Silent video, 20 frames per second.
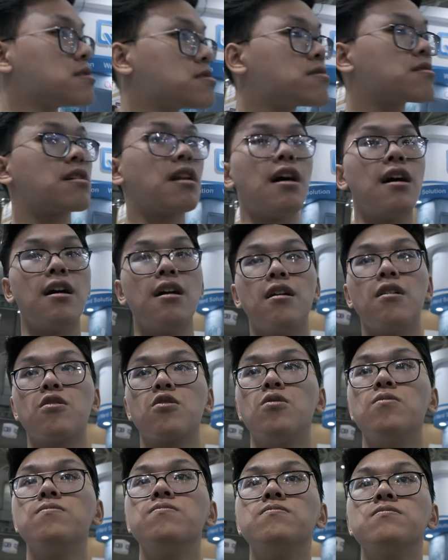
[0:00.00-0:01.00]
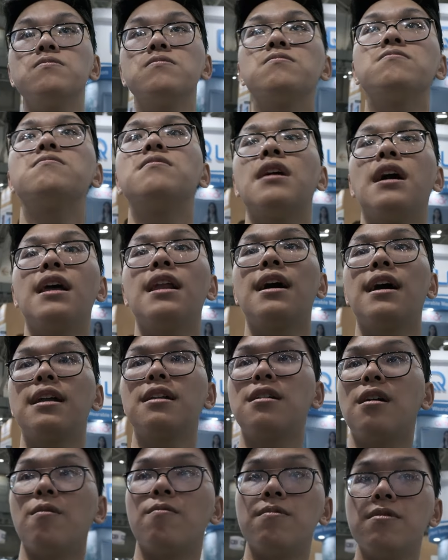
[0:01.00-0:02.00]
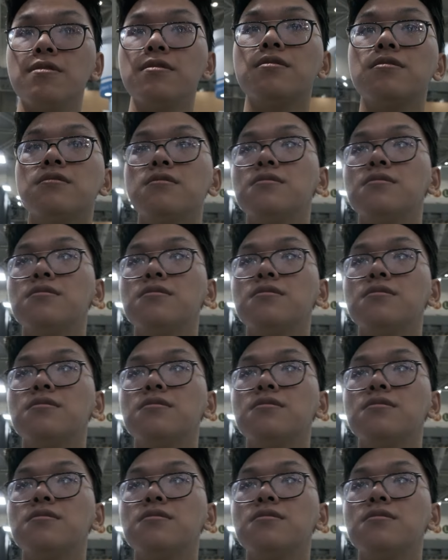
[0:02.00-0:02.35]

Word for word: tức là cũng khá là gắt gỏng đấy.